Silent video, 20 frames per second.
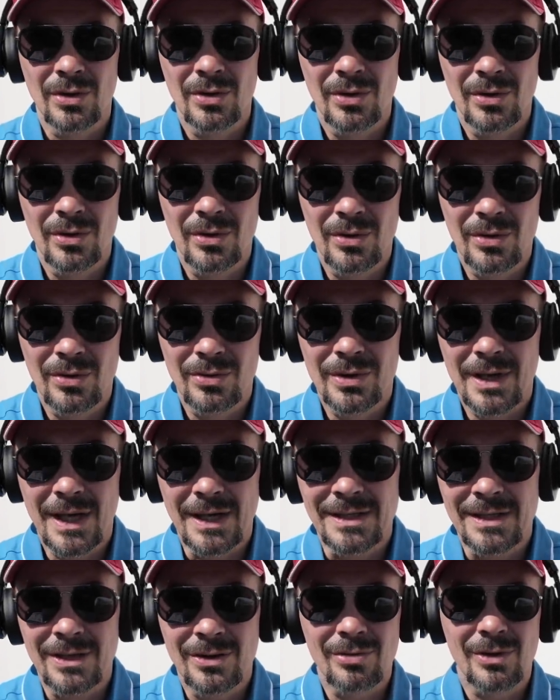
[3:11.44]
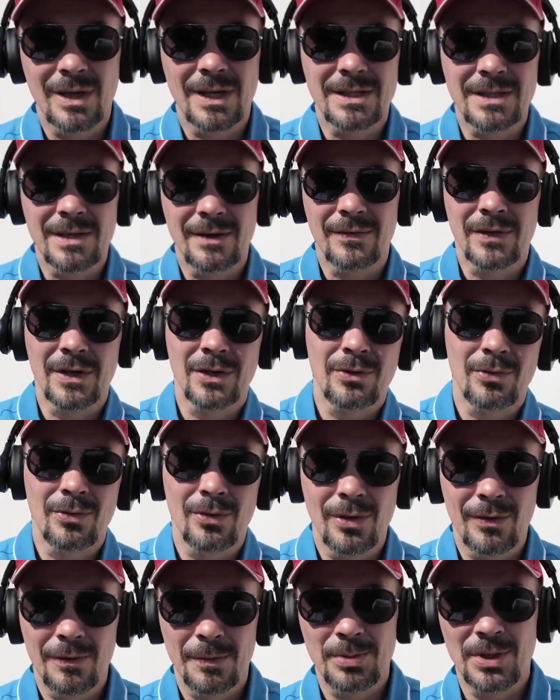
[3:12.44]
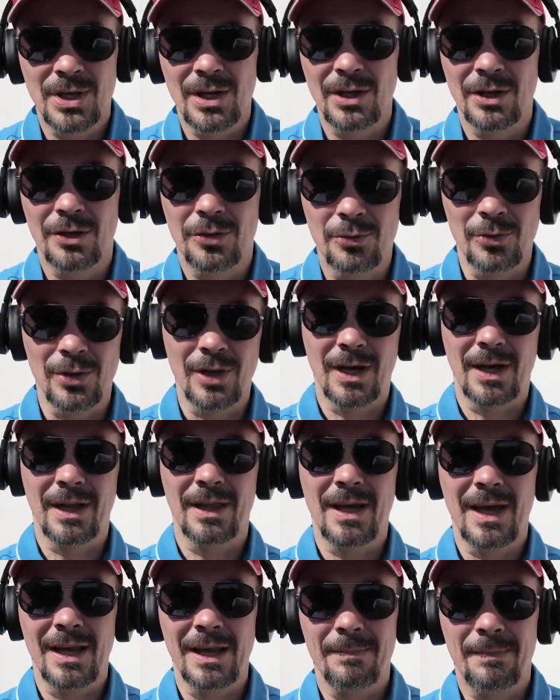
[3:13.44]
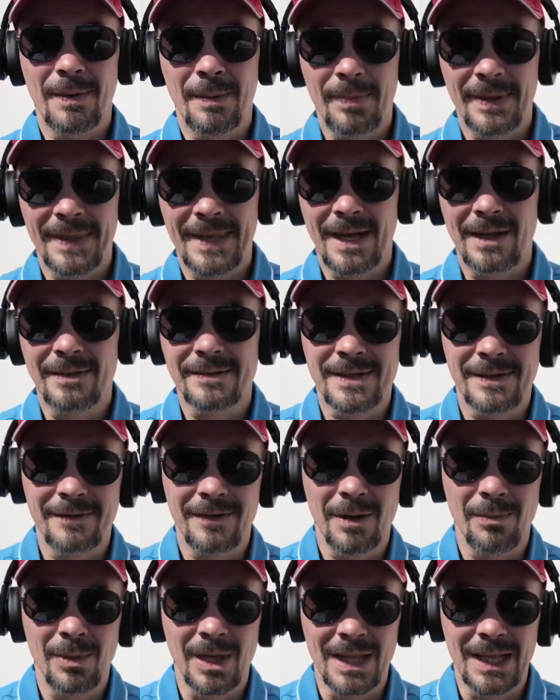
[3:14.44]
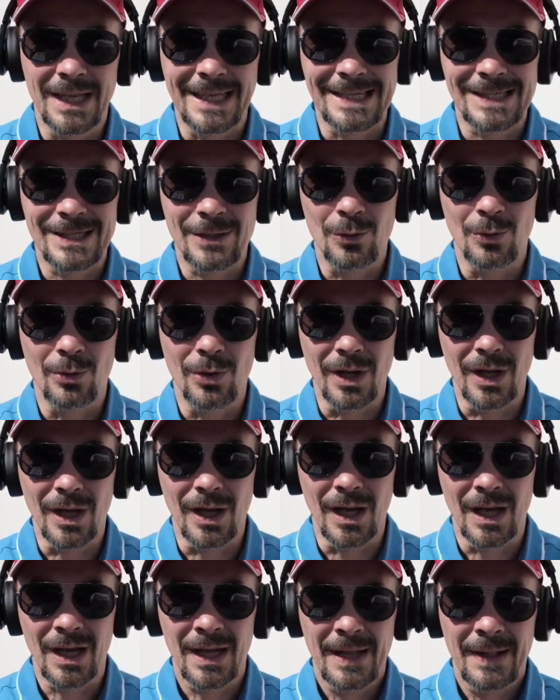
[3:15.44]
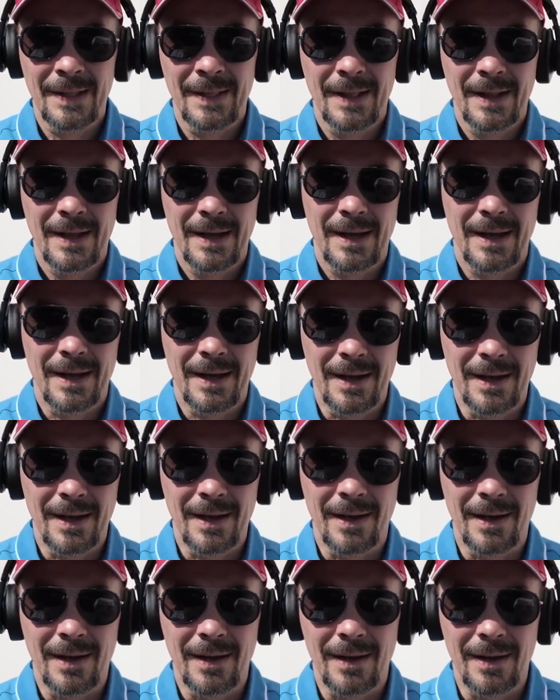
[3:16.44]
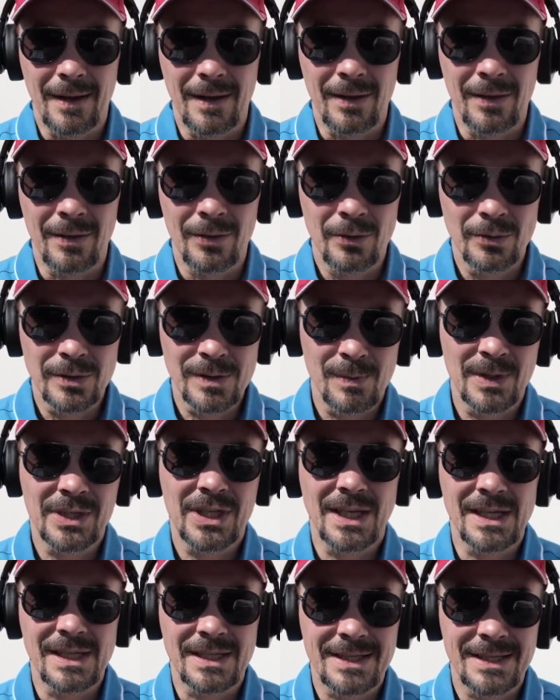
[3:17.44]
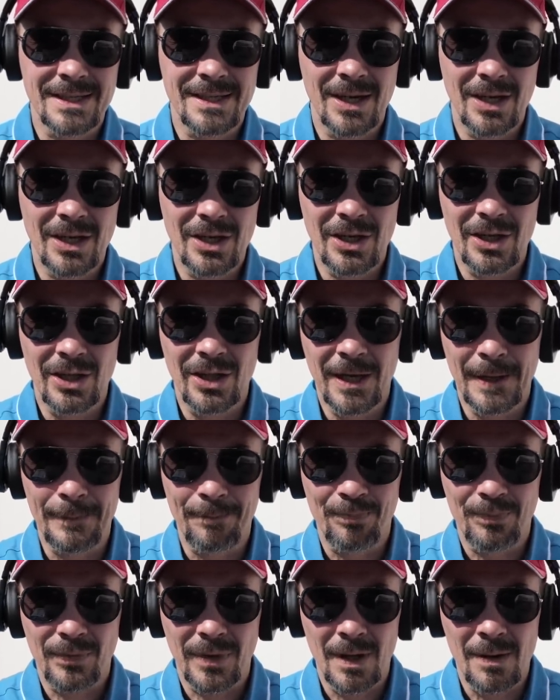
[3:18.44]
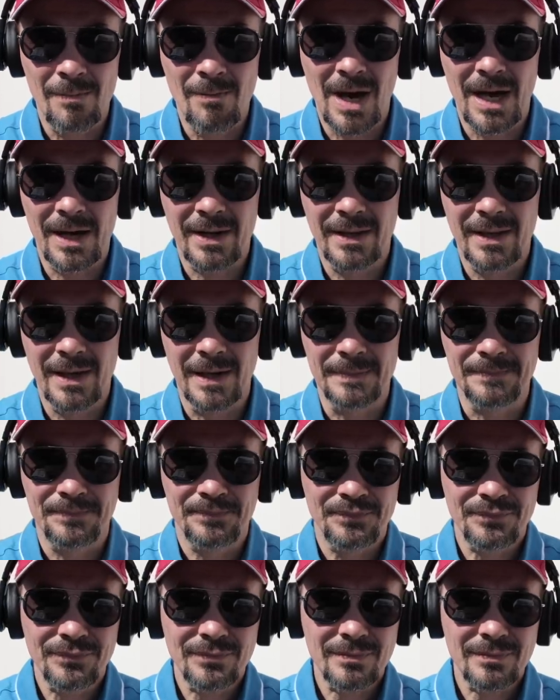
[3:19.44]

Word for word: ну да, ситуация, в которую вообще никто никогда не попадал в современной истории. А, ну смотри, с середины марта